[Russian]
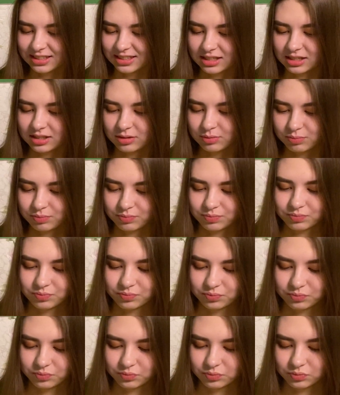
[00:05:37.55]
Um,
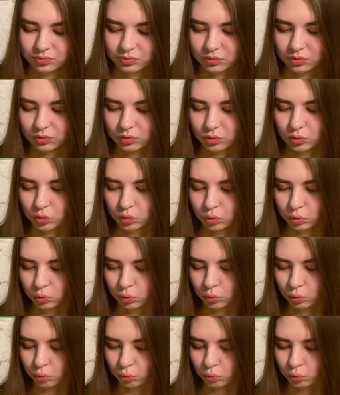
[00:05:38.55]

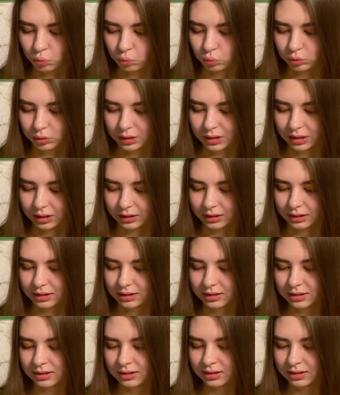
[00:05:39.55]
ну, так.